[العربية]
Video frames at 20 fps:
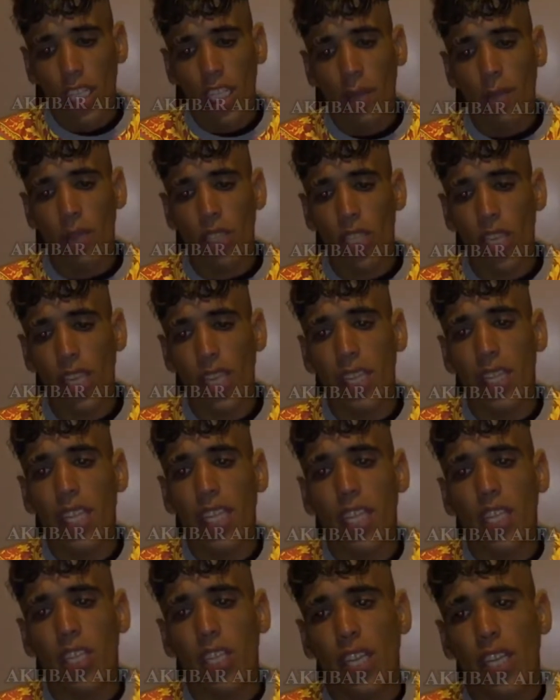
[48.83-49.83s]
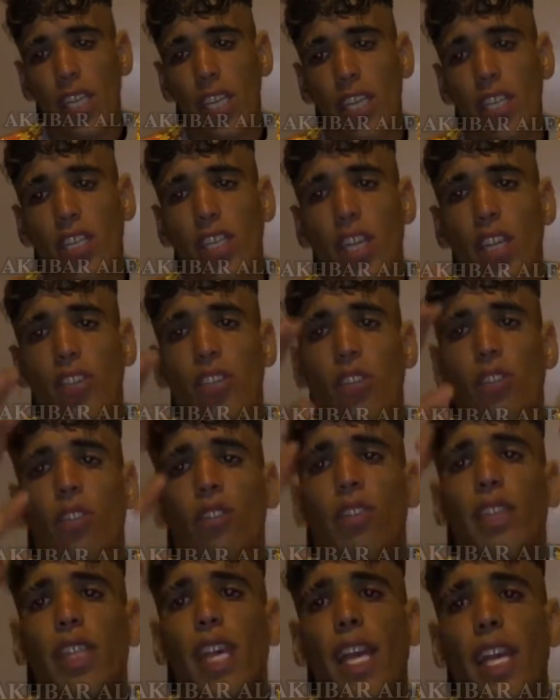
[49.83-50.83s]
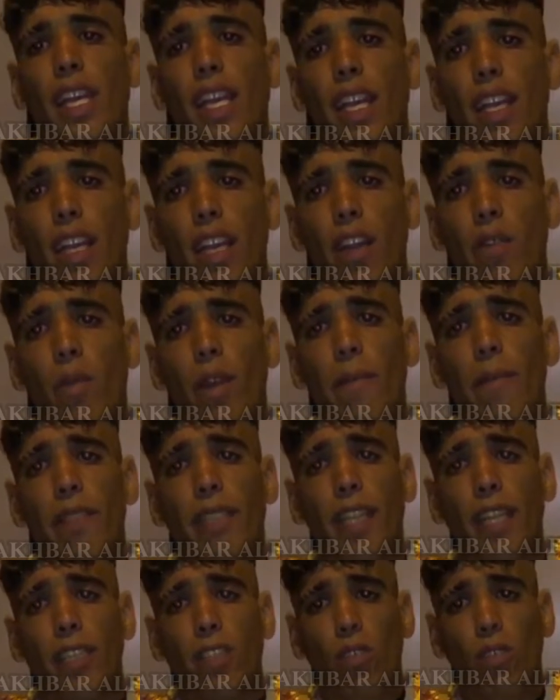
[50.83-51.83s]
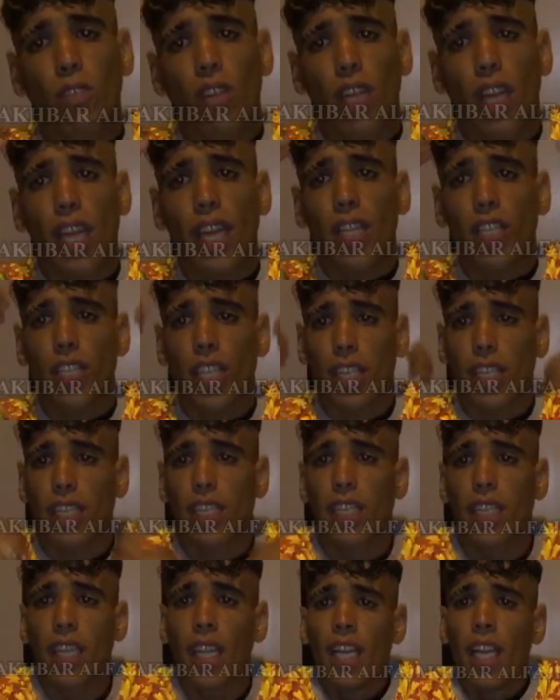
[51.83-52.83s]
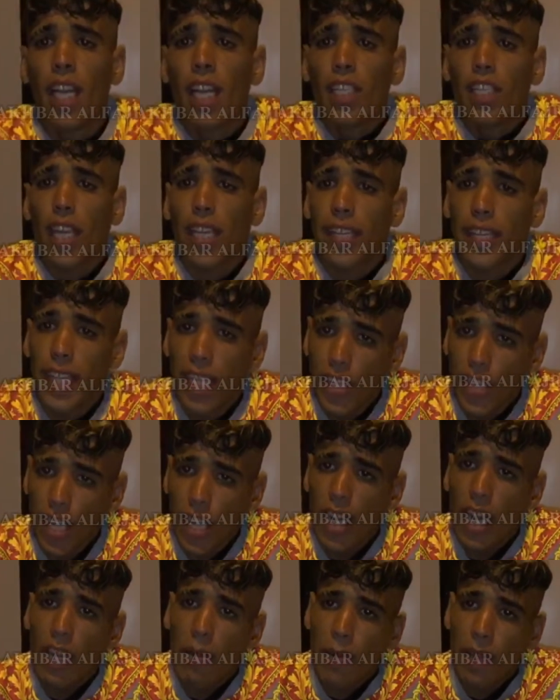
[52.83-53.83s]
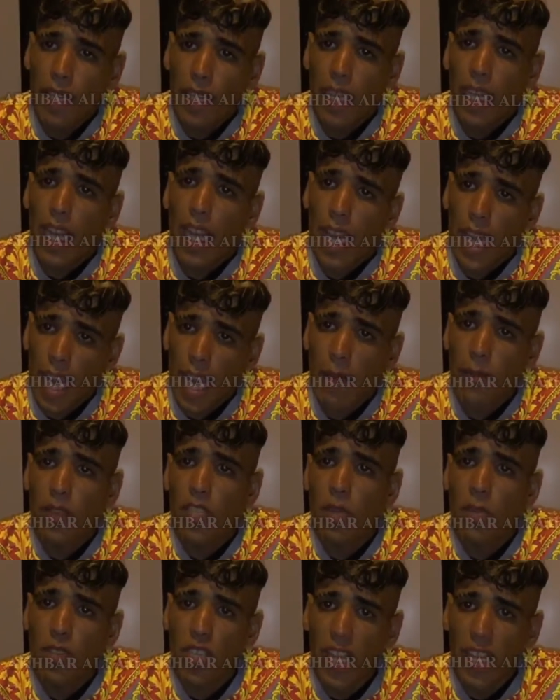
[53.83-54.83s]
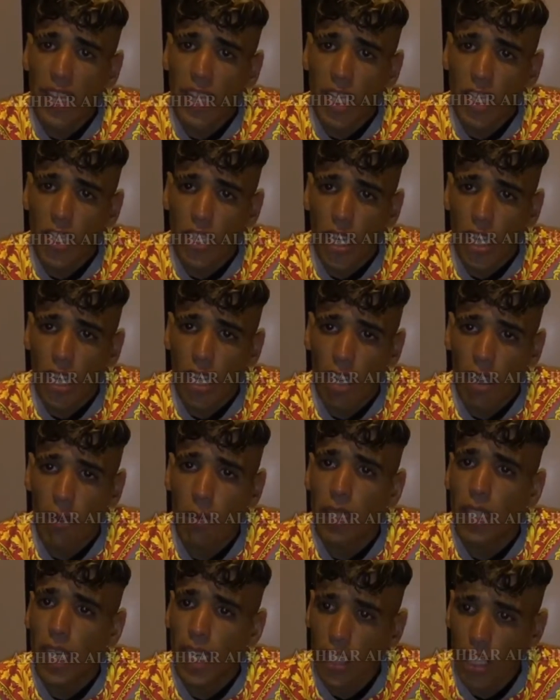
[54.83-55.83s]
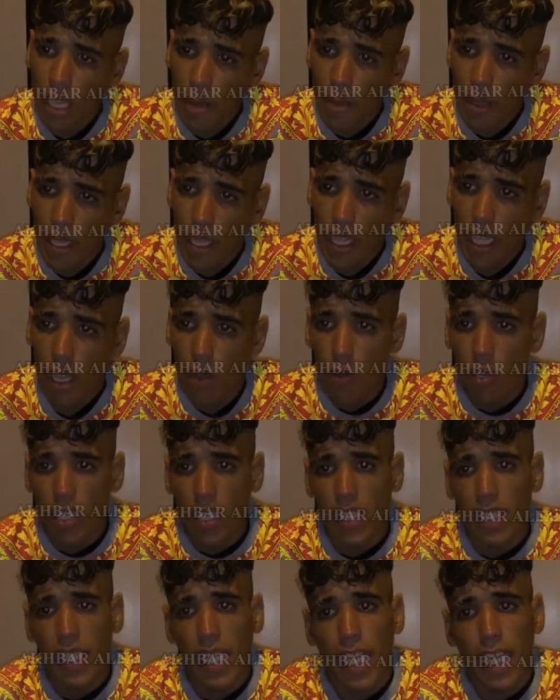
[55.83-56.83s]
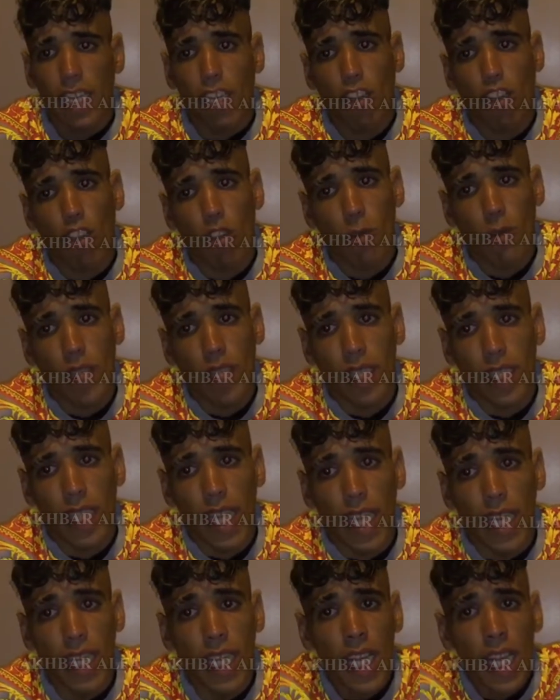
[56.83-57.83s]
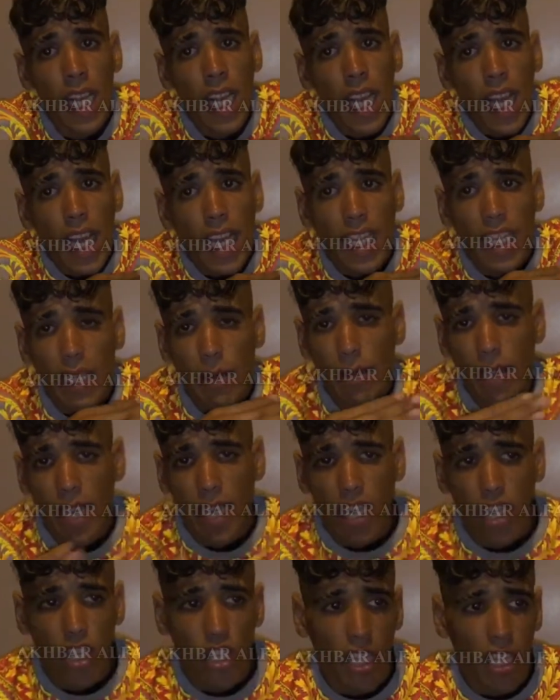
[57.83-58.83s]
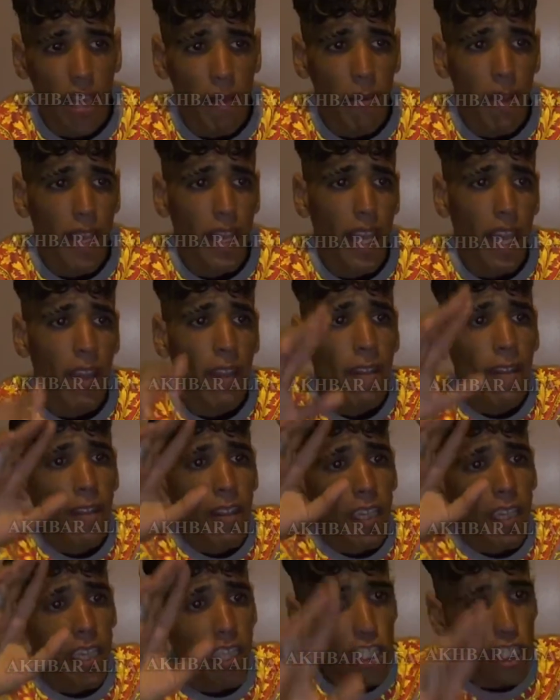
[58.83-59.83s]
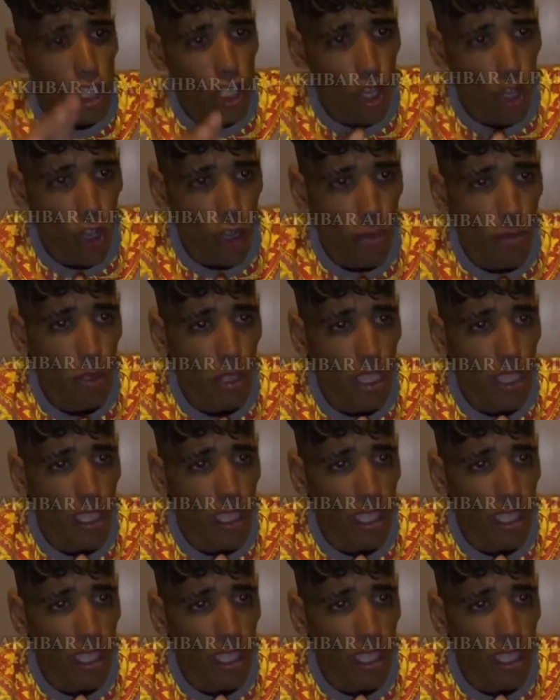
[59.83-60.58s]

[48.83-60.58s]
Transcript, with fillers: دابا تهديت عيشت اشهد ان لا اله الا الله محمد رسول الله انا تعديت على عباد الله اه ماشي مش عديتش عليهم سرقش عباد الله ولكن ساليت العقوبات ديالي انا دابا خرجت دابايا ثلاث شهور مده